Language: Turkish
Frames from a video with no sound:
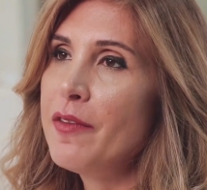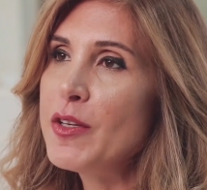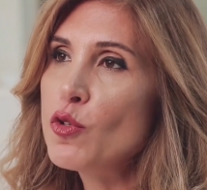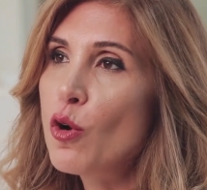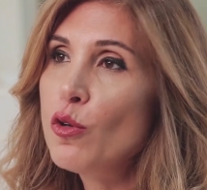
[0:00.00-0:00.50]

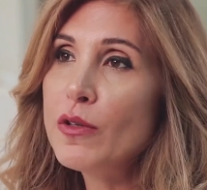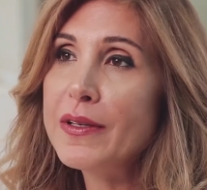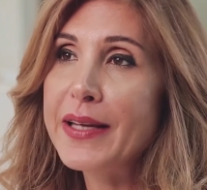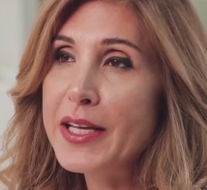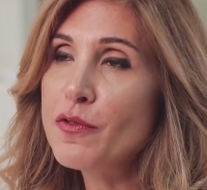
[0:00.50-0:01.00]
Ve
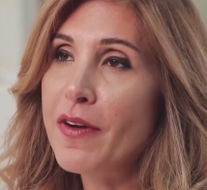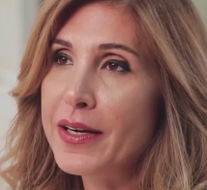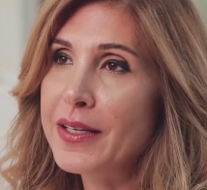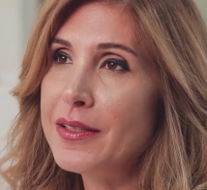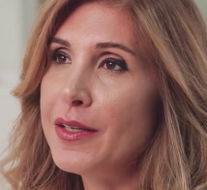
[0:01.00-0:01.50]
çoğunlukla da geç
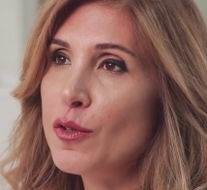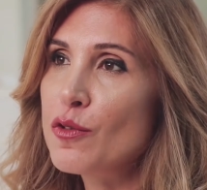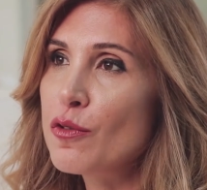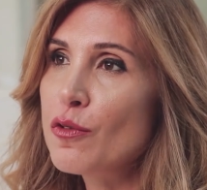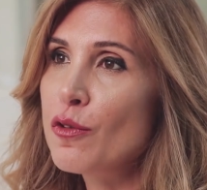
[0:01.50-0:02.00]
fark ediliyor
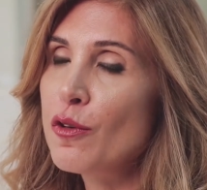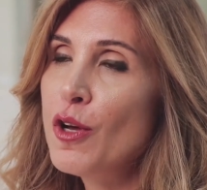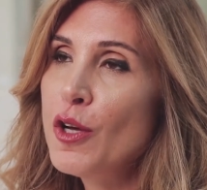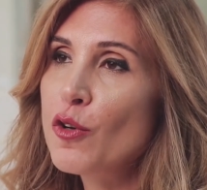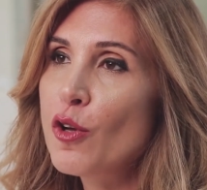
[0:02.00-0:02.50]

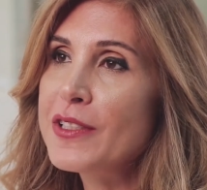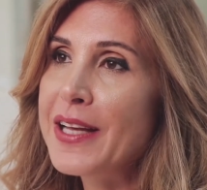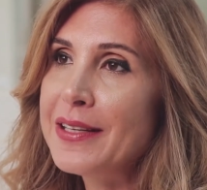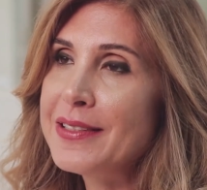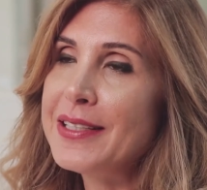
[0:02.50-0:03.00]
çünkü
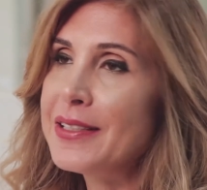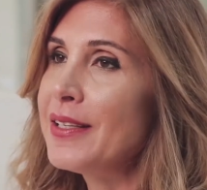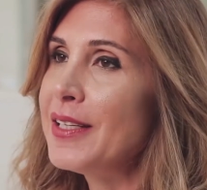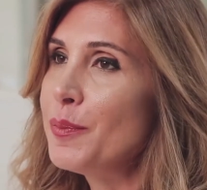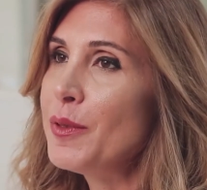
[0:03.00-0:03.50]
röntgen
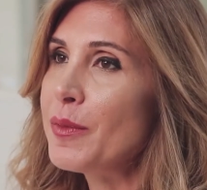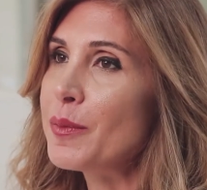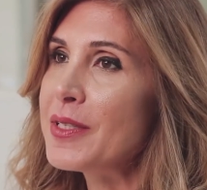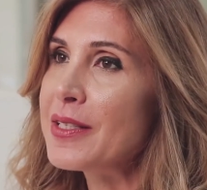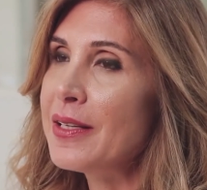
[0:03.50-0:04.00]
tetkiki
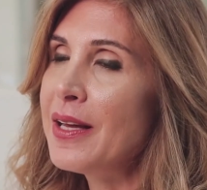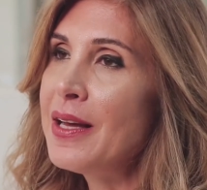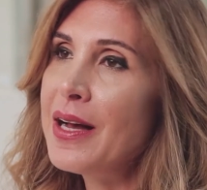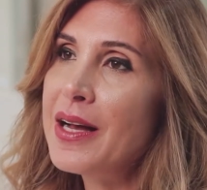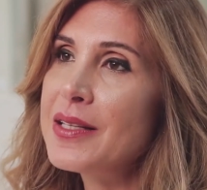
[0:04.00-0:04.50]
yapılmamışsa
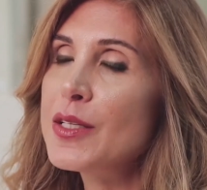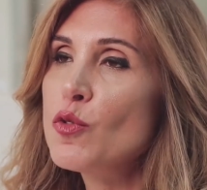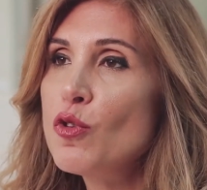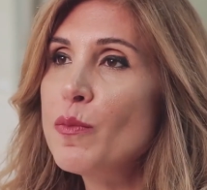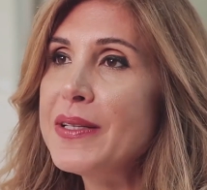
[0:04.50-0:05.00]
da ağza
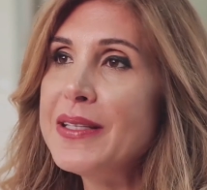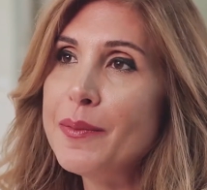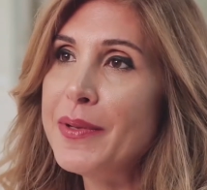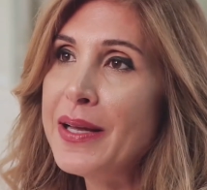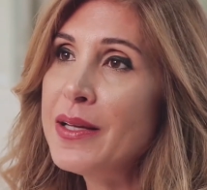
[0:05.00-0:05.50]

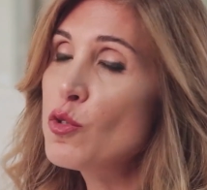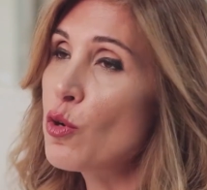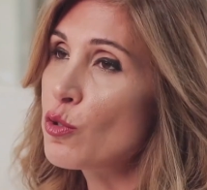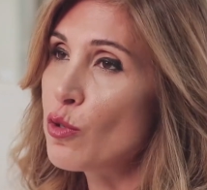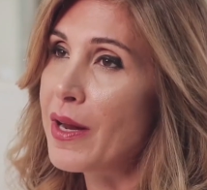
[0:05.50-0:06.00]
sürmediği bile
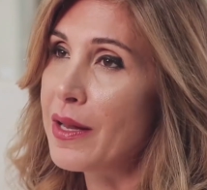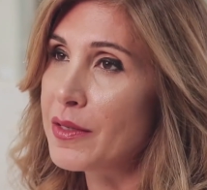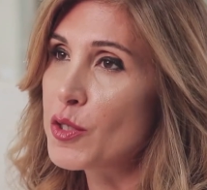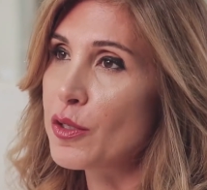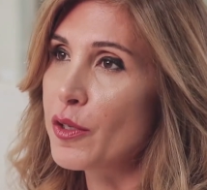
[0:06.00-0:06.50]
çok zor
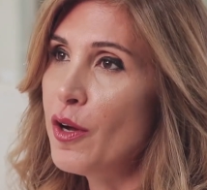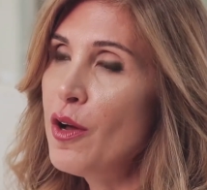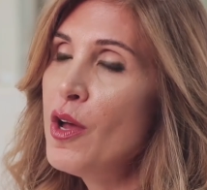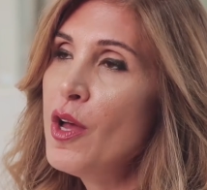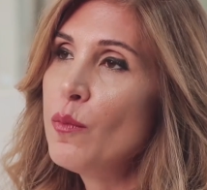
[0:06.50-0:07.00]

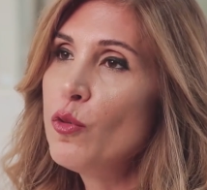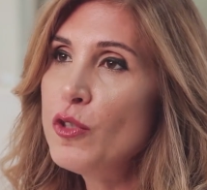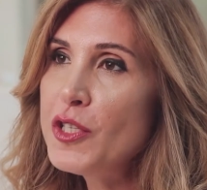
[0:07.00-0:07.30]
anlaşılıyor. Bu